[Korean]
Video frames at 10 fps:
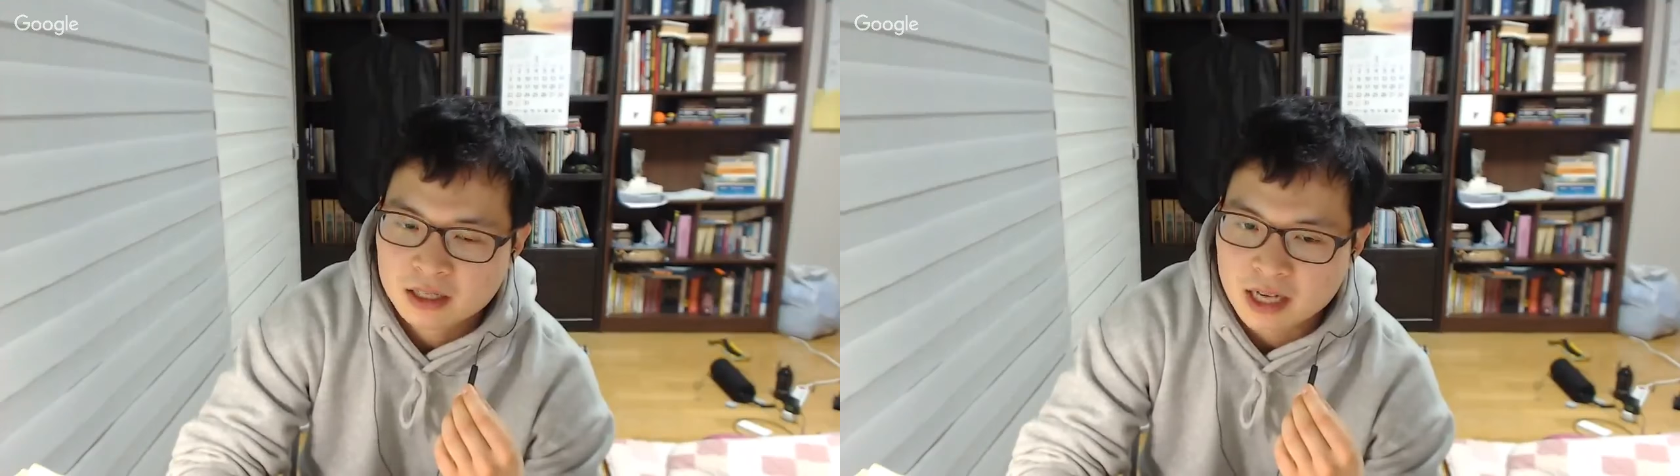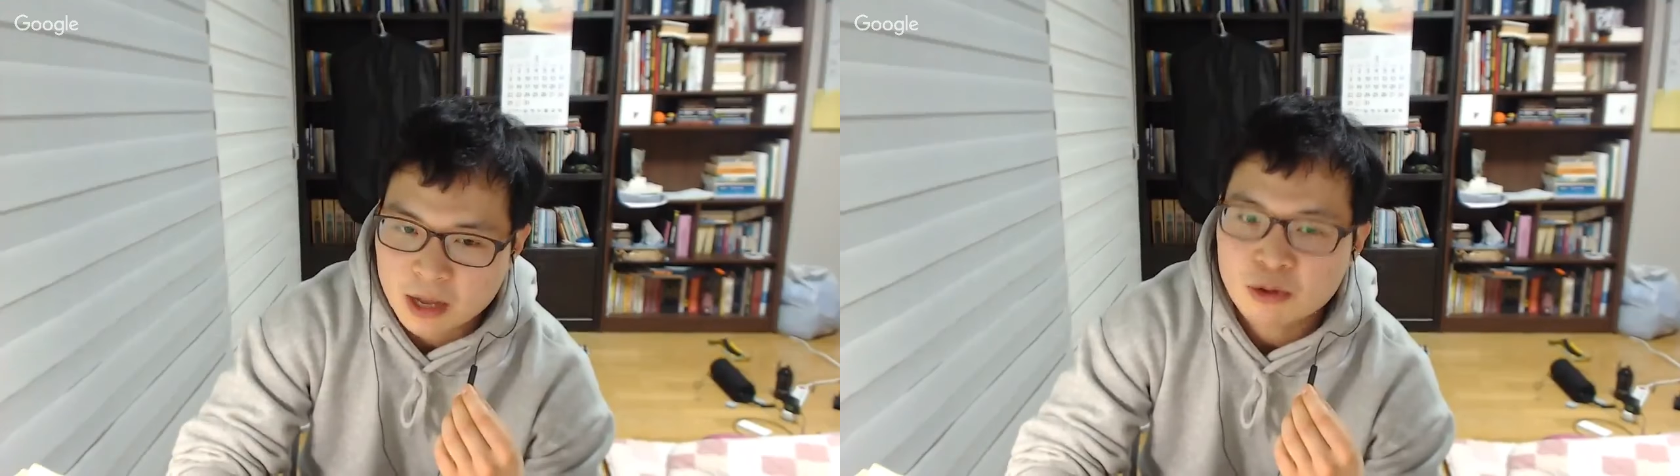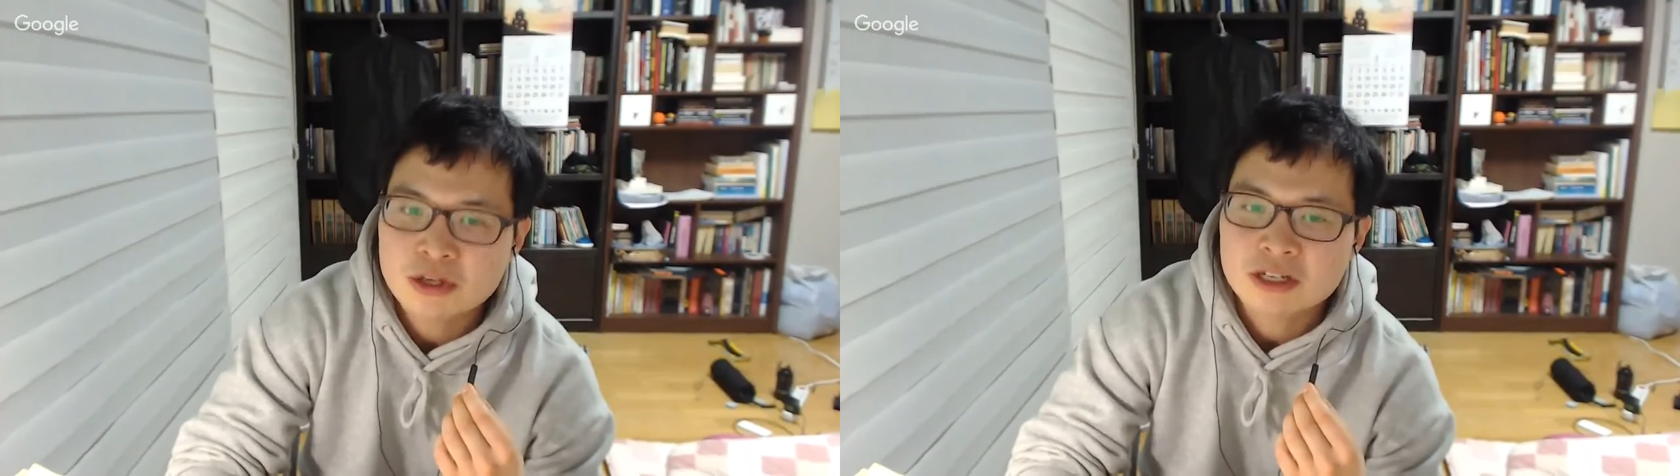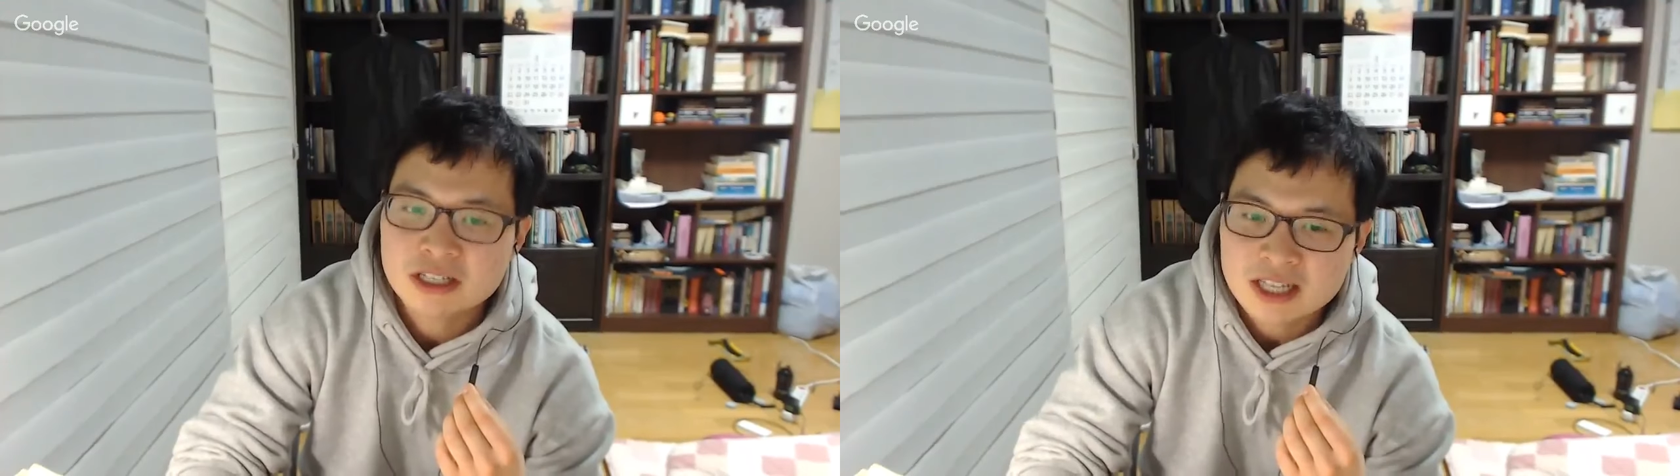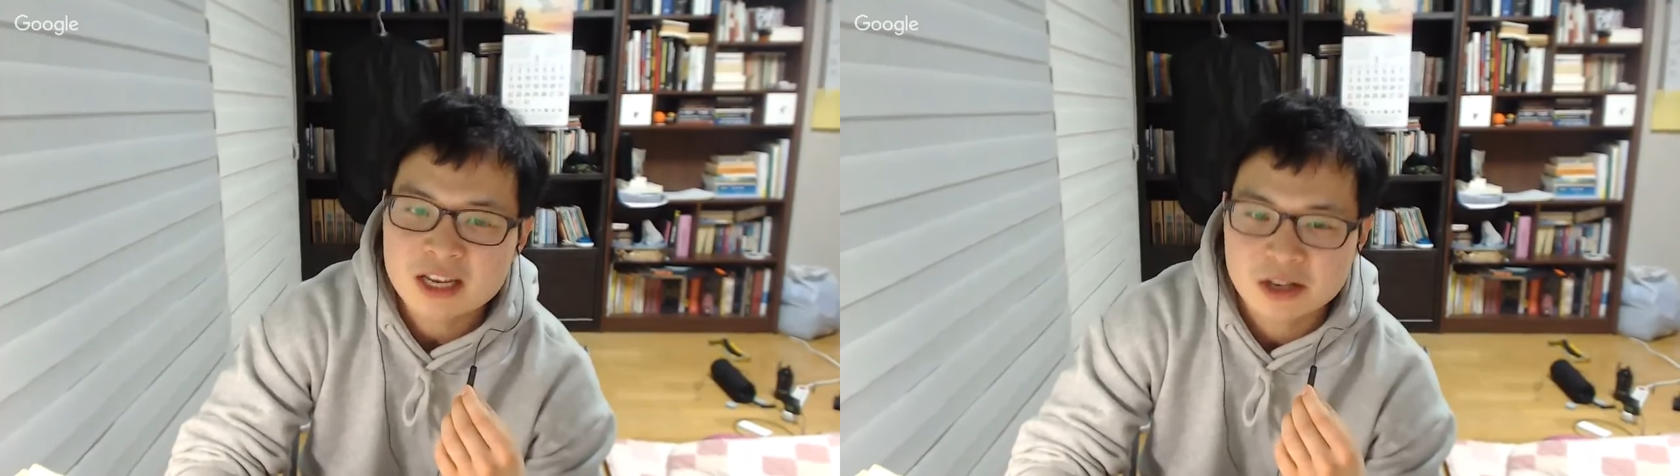레고는
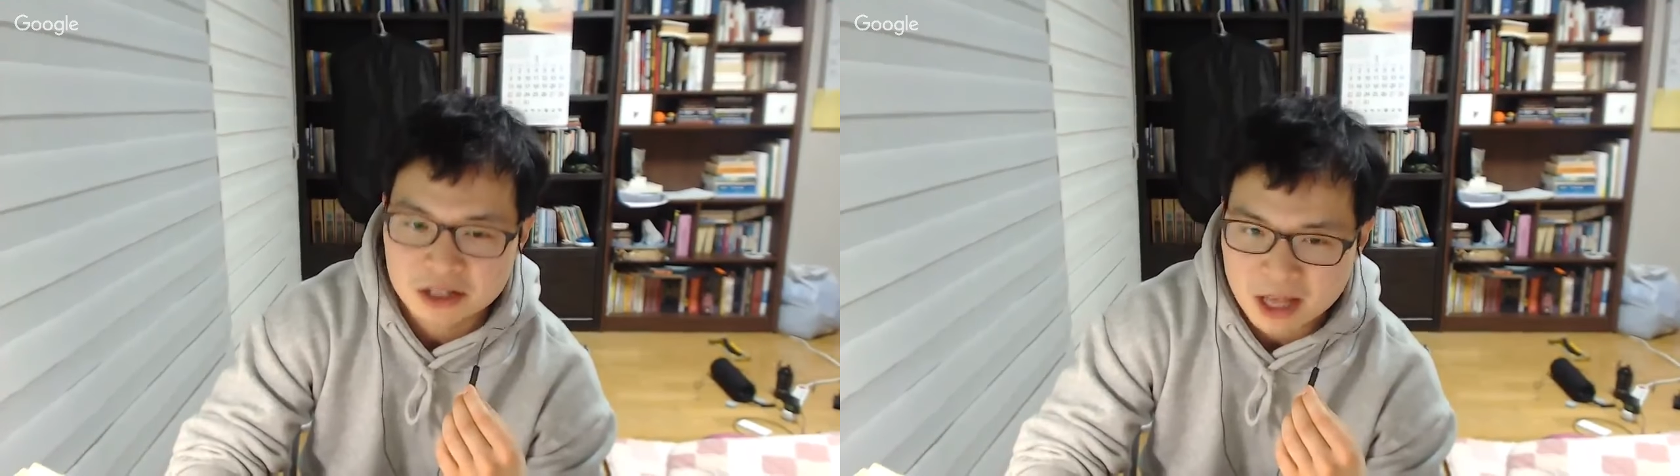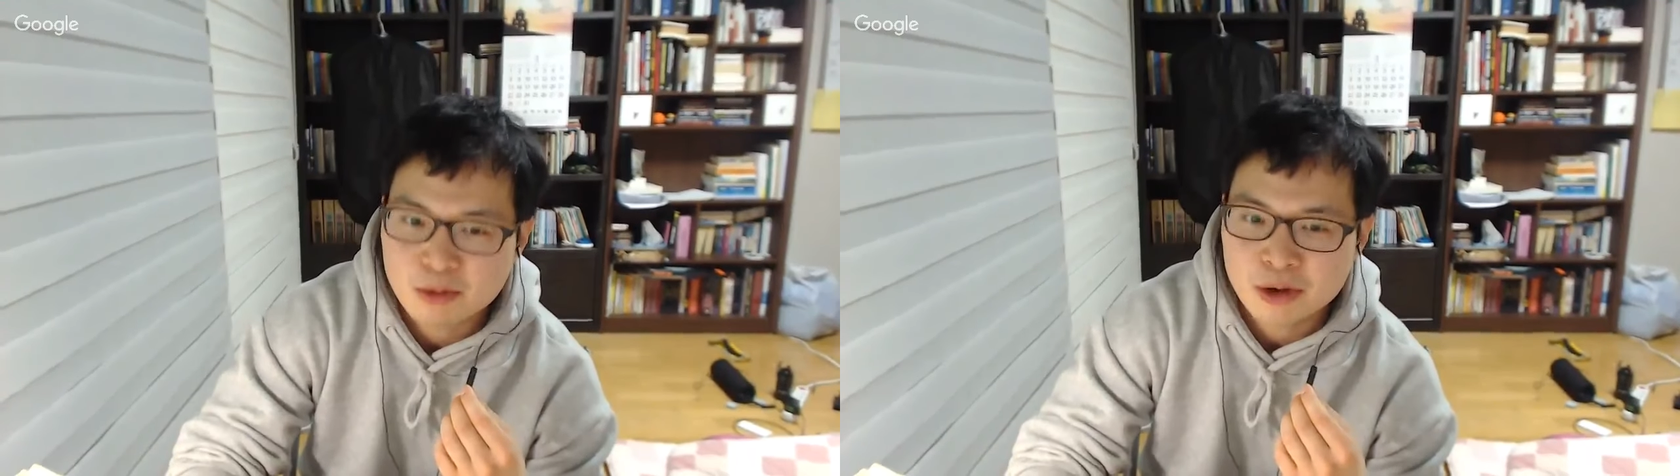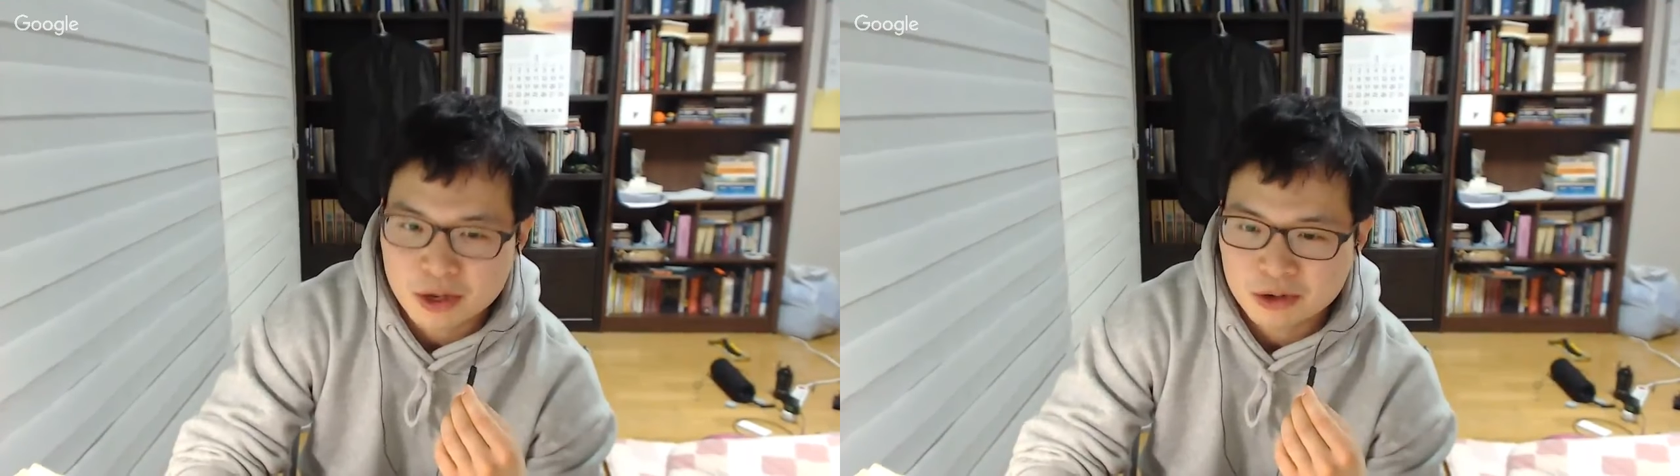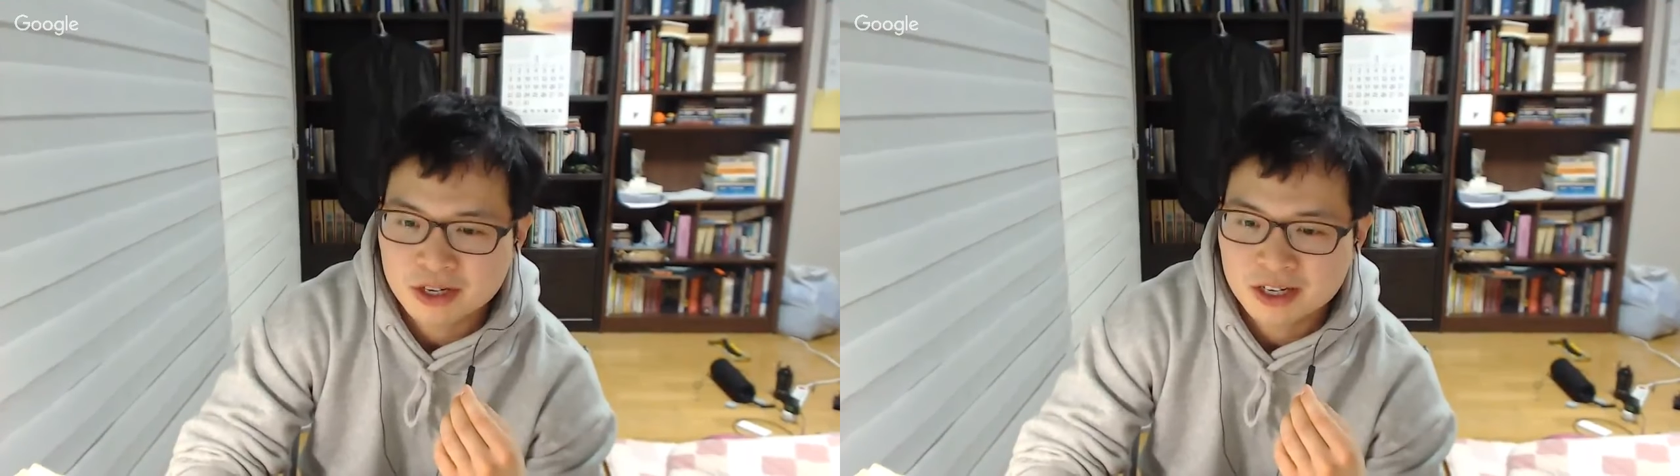끝내 레고예요.